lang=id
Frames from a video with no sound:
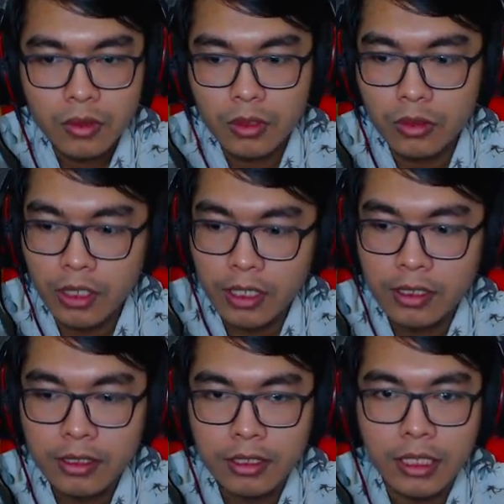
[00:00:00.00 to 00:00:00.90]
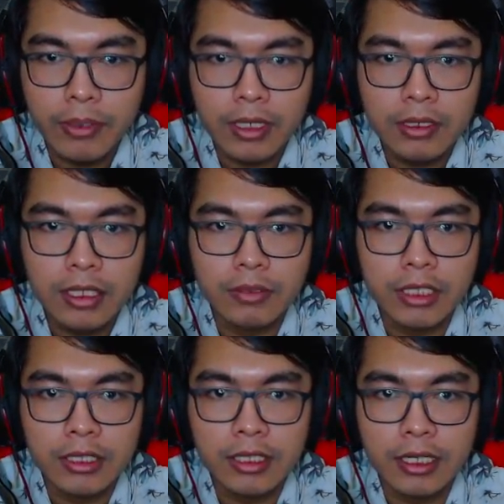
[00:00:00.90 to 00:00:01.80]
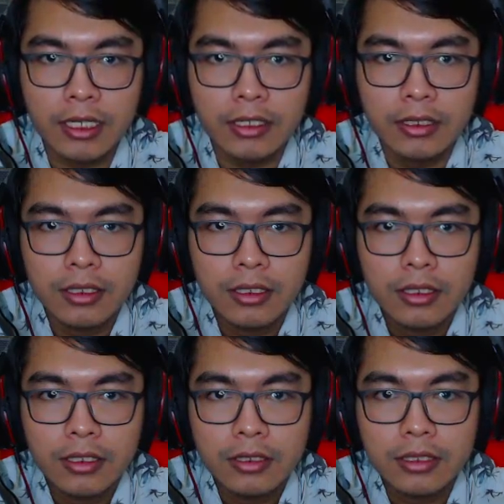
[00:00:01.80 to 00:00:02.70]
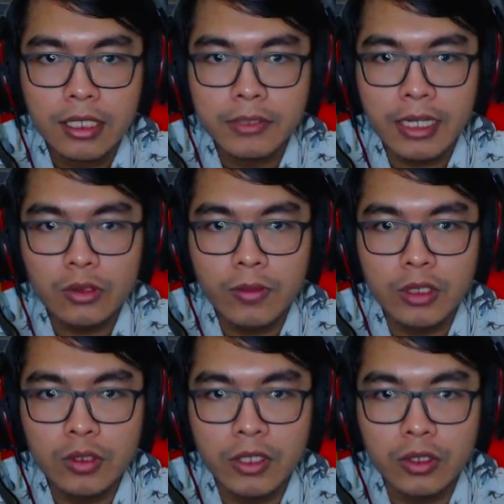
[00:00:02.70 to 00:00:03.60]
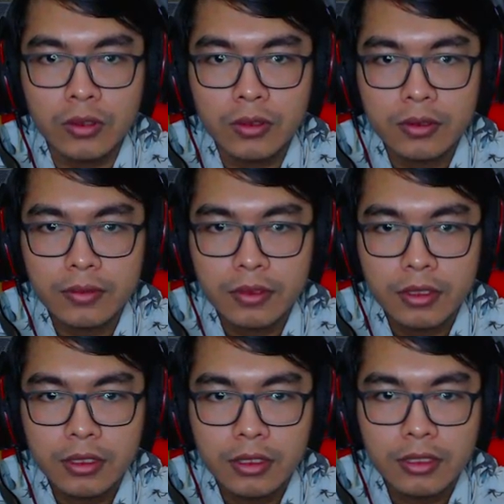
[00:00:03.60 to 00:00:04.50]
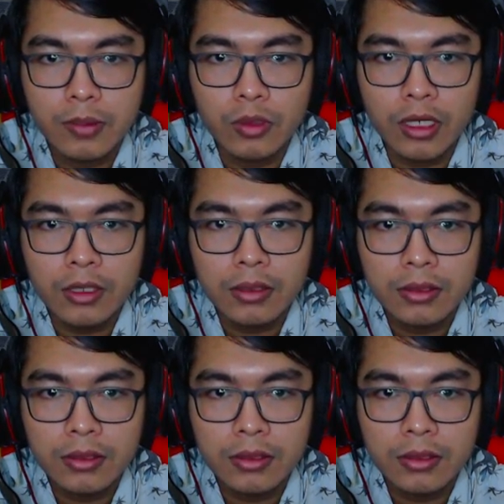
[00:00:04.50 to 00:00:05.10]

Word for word: eh udahlah kita perang gak bisa dihentikan lagi tim satu maju maju tim dua